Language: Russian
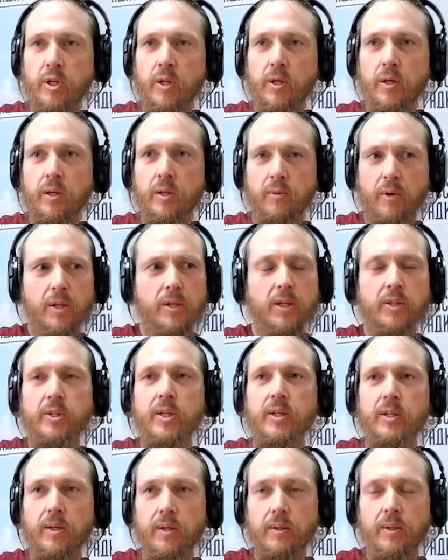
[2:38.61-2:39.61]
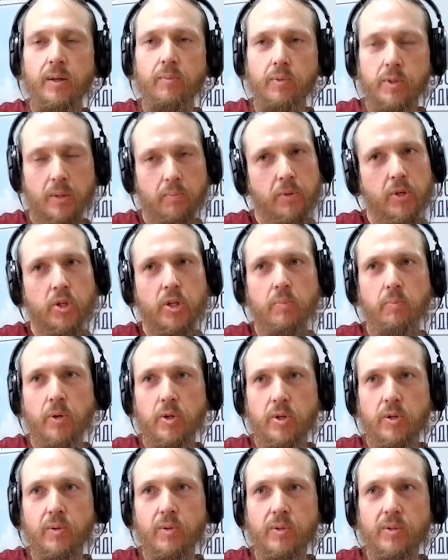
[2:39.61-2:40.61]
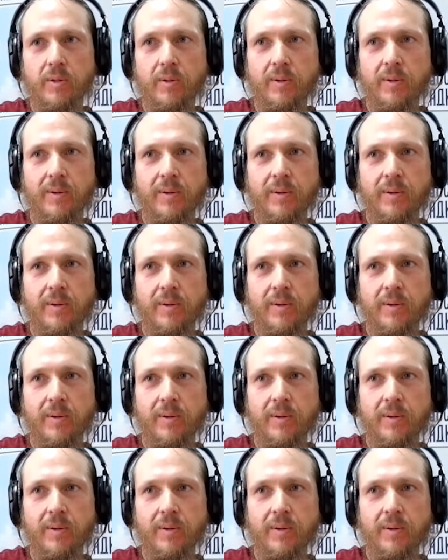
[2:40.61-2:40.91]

говорит, давайте денег дам, запиши, пожалуйста.